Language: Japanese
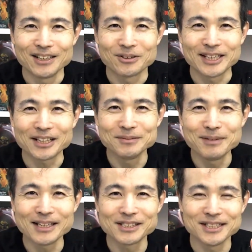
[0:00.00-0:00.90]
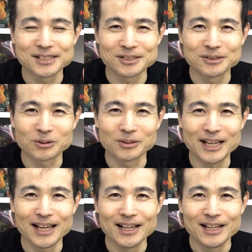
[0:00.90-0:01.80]
逆回しにすること
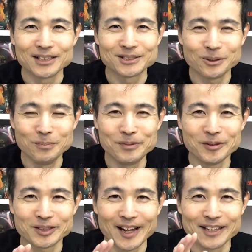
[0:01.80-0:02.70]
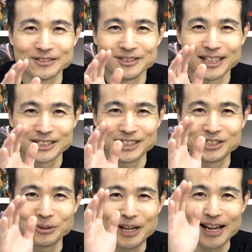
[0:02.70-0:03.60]
で、ゾンビの大群が地
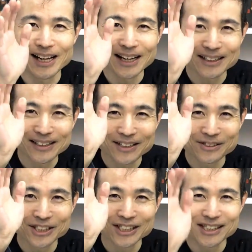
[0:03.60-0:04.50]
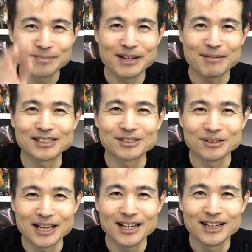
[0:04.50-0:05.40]
上へ上がっていくシーンに見えますよ
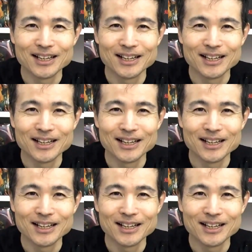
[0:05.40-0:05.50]
ね。